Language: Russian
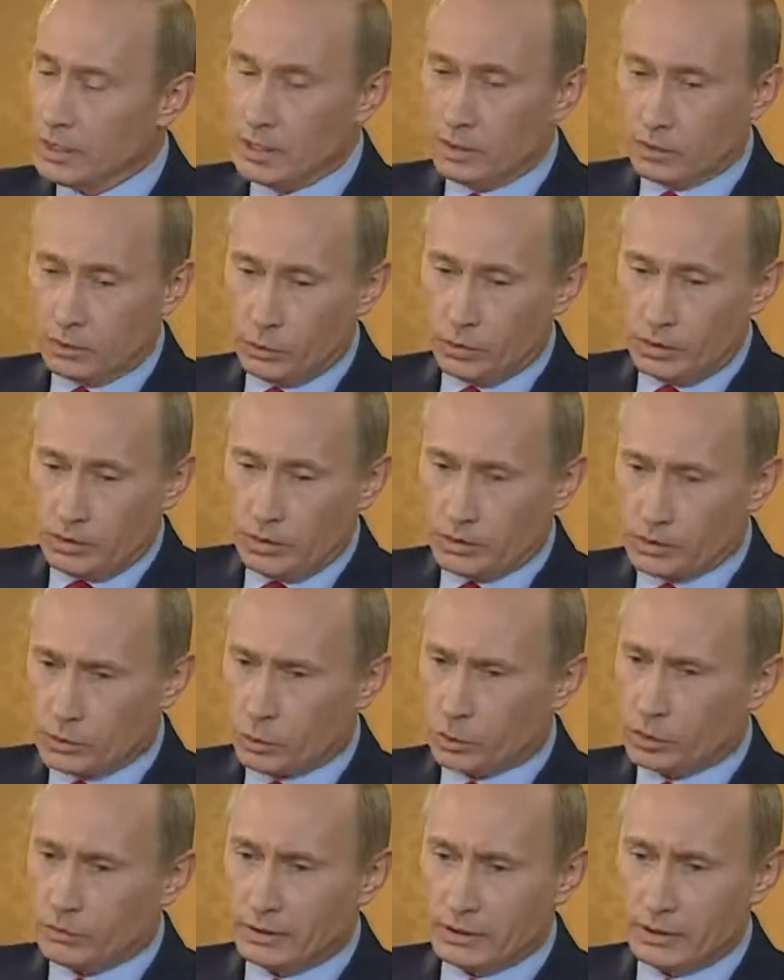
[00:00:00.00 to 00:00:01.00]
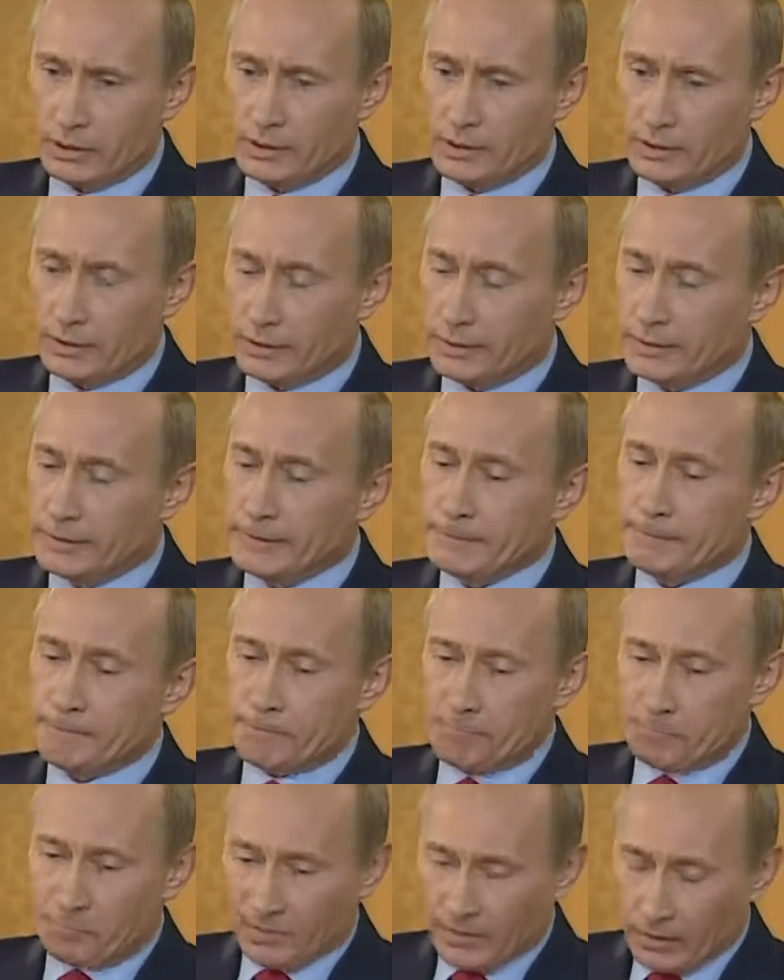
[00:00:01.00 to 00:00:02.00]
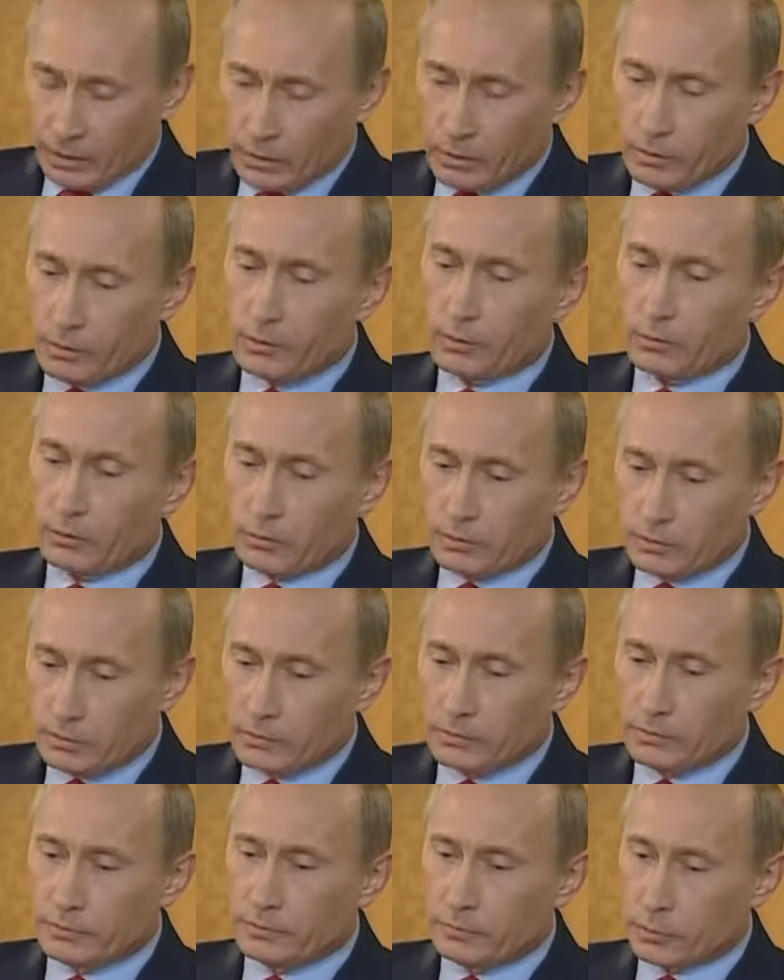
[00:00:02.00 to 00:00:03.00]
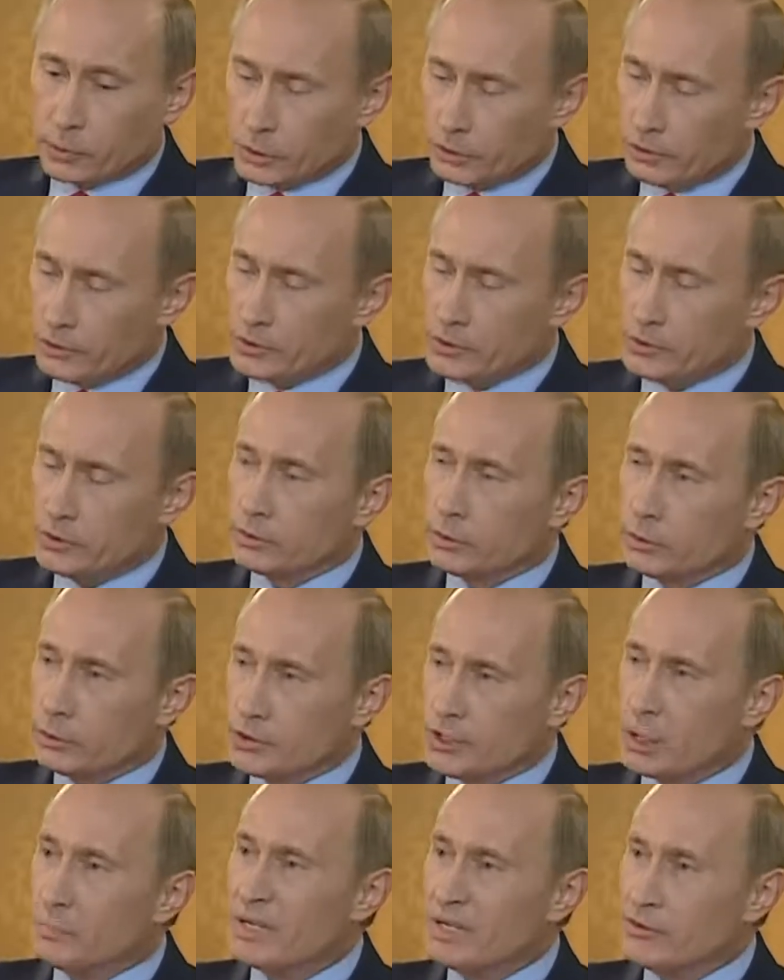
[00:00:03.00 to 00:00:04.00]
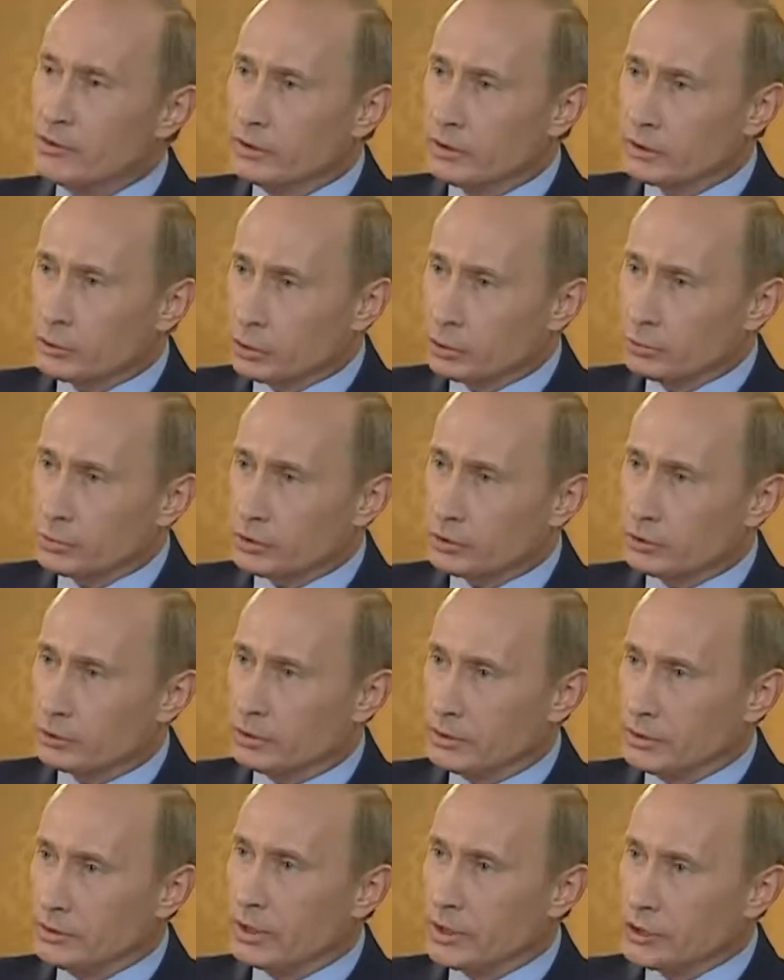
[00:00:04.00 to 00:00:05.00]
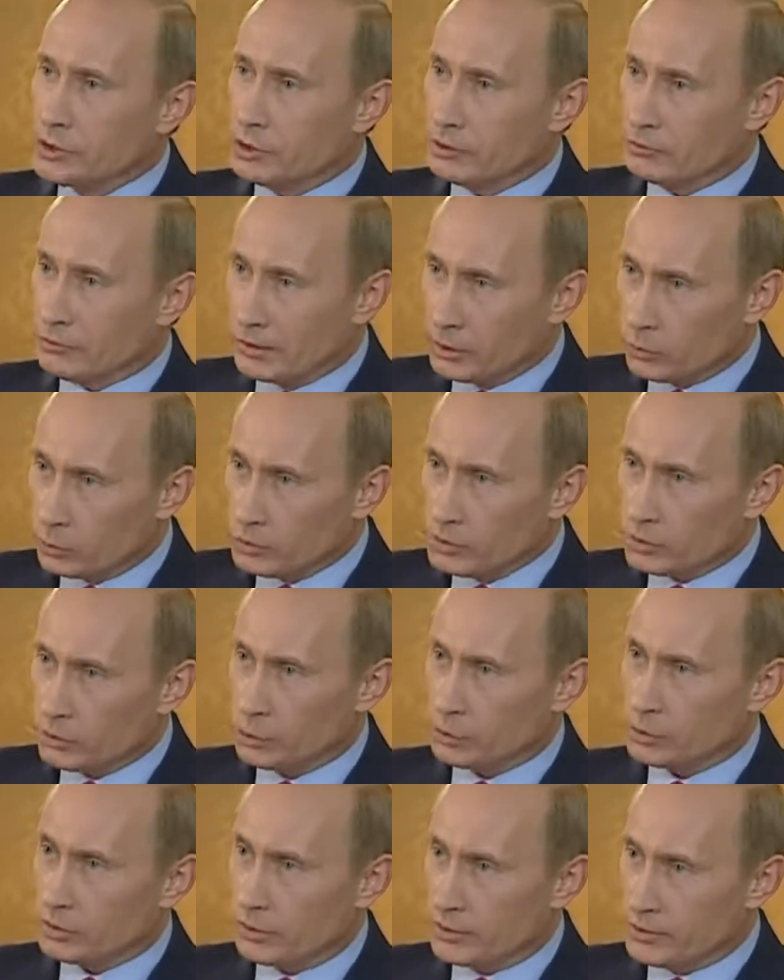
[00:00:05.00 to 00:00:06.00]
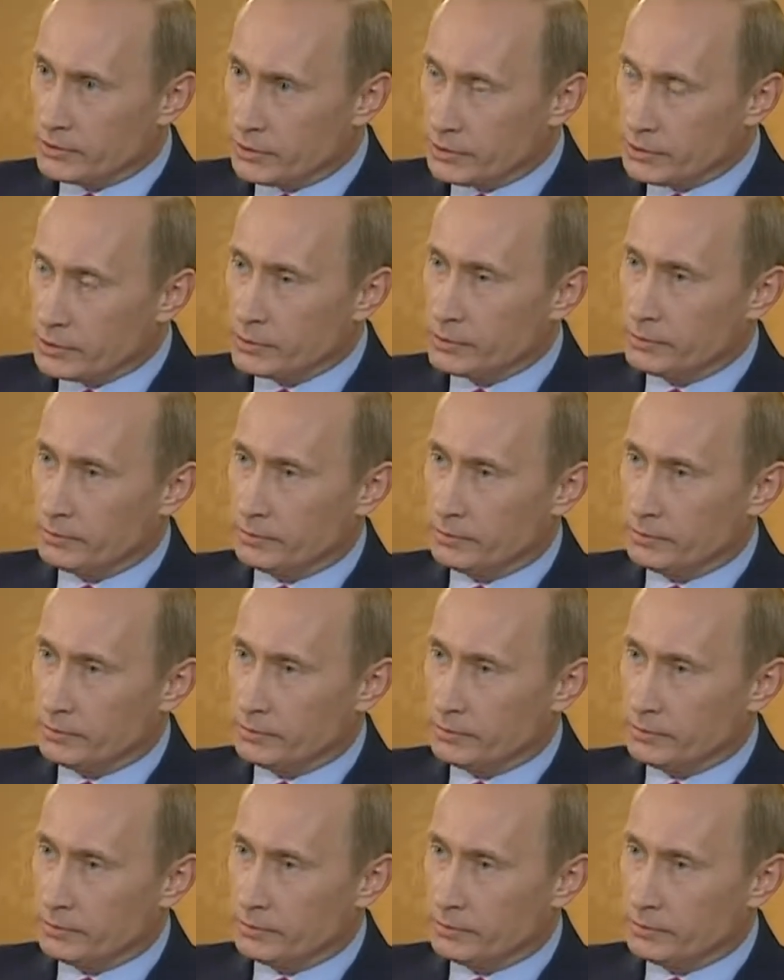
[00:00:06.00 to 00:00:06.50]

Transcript: но один из руководителей э, вооруженных сил Грузии объявил о том, что они начали войну с Южной Осетией.